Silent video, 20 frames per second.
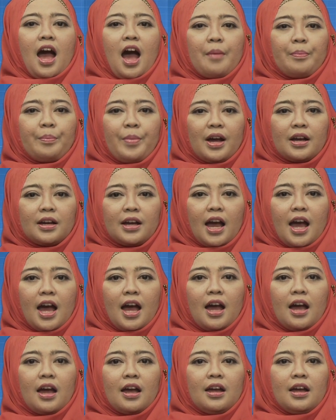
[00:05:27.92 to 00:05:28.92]

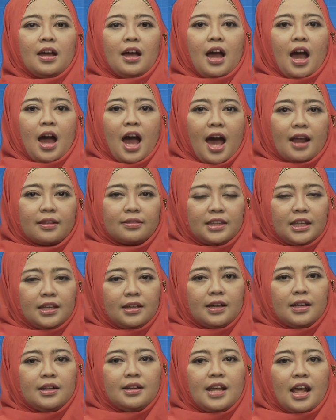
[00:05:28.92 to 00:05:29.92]
apakah
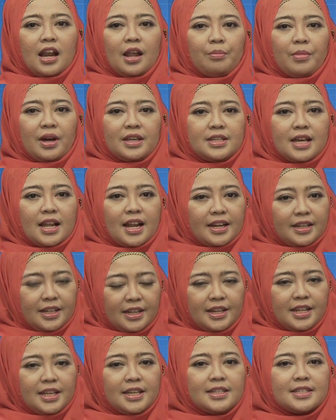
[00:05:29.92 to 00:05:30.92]
Artikel dalam majalah
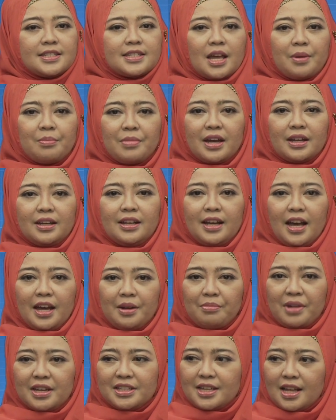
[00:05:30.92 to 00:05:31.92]
dinding sama dengan
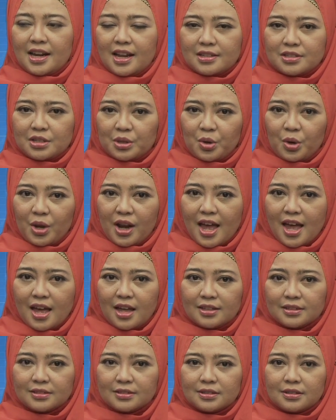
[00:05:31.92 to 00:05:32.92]
majalah sekolah?
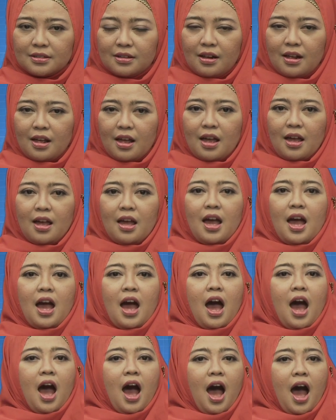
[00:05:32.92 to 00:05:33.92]

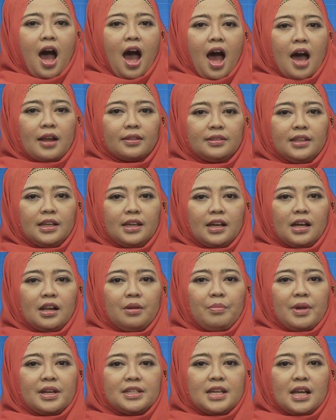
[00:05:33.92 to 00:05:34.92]
Artikel
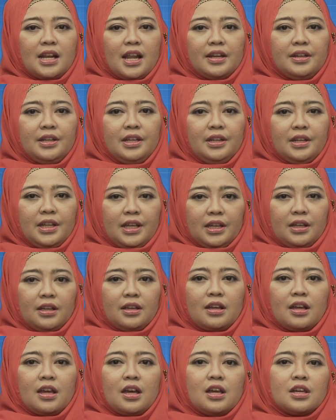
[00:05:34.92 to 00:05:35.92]
majalah dinding
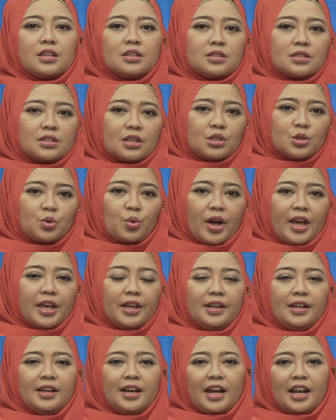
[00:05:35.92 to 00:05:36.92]
sesuai
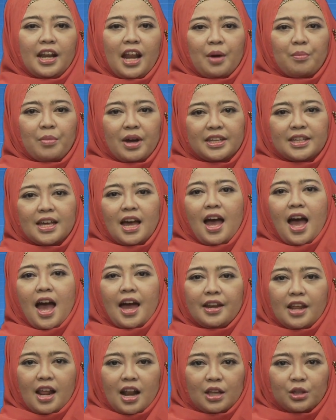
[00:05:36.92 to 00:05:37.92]
dengan namanya
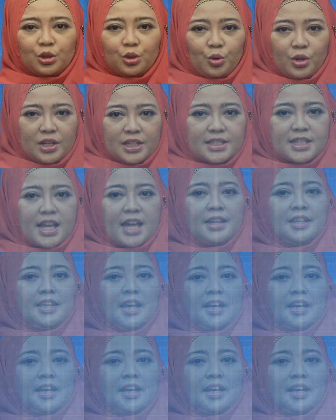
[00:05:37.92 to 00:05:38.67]
adalah tulisan